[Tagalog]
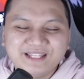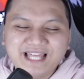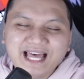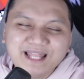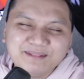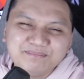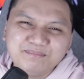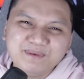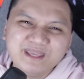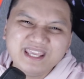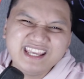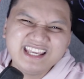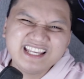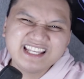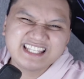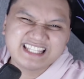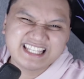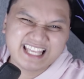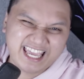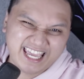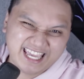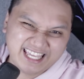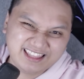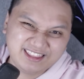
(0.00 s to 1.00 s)
that being
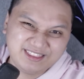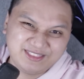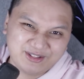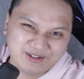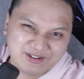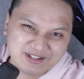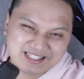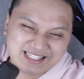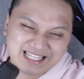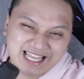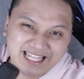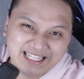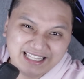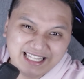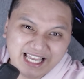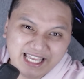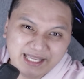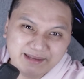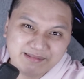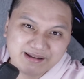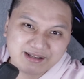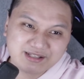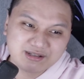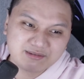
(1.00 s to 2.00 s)
said, no, sana
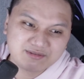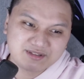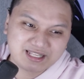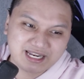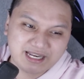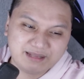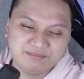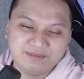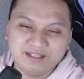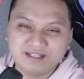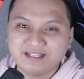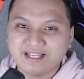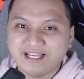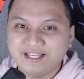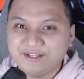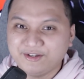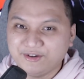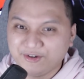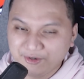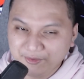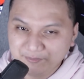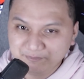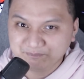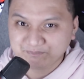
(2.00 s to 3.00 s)
kayo mag-subscribe din kayo